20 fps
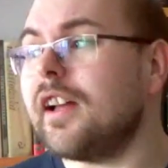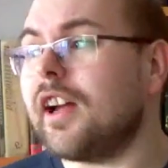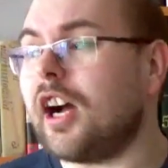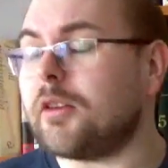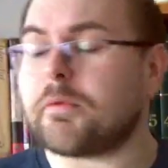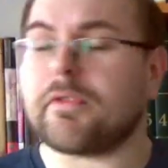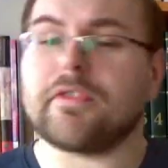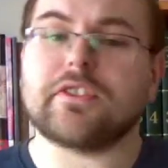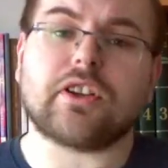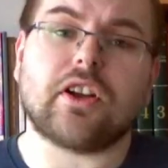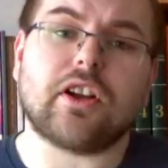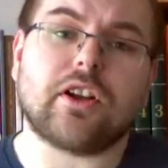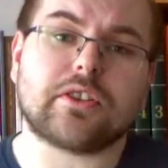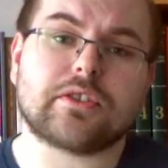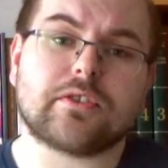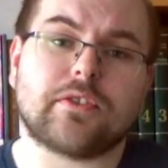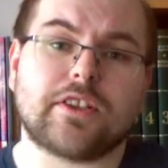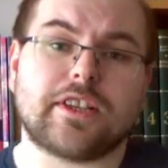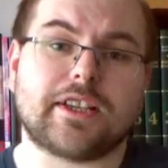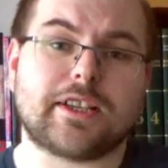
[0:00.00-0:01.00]
opowiem trochę o
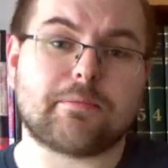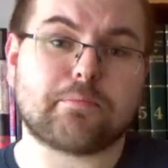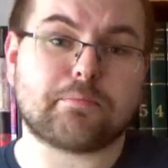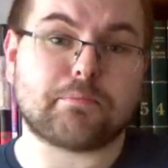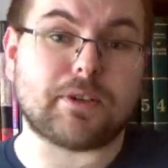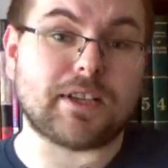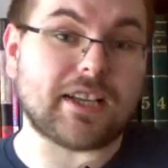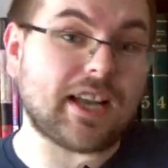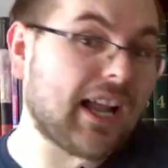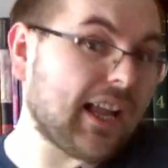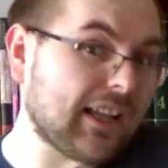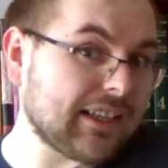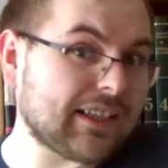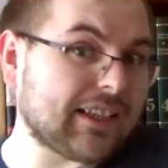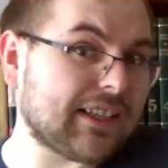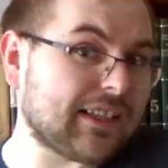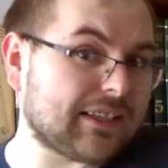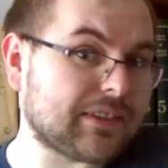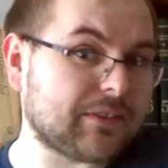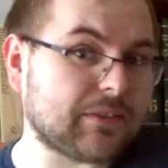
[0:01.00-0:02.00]
swoich
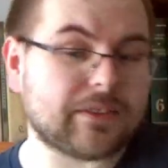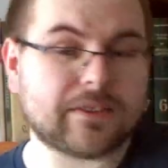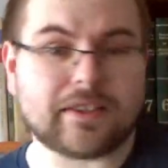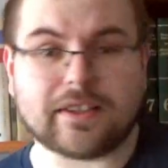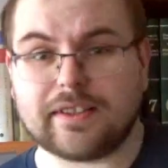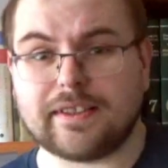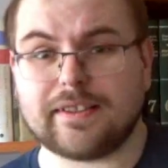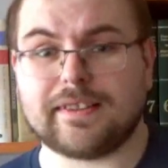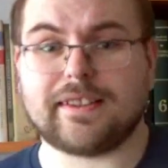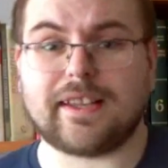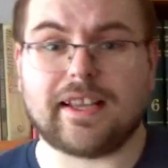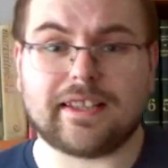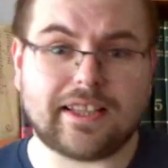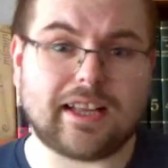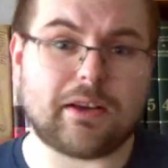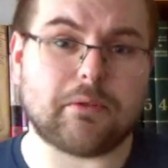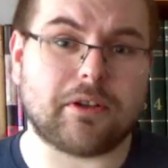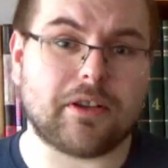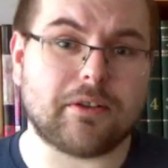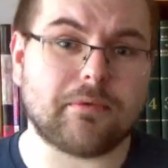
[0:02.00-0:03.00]
planach związanych z
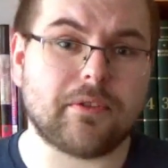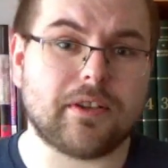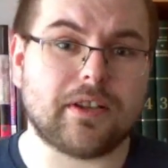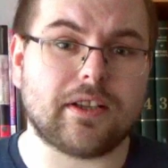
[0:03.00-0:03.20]
kanałem.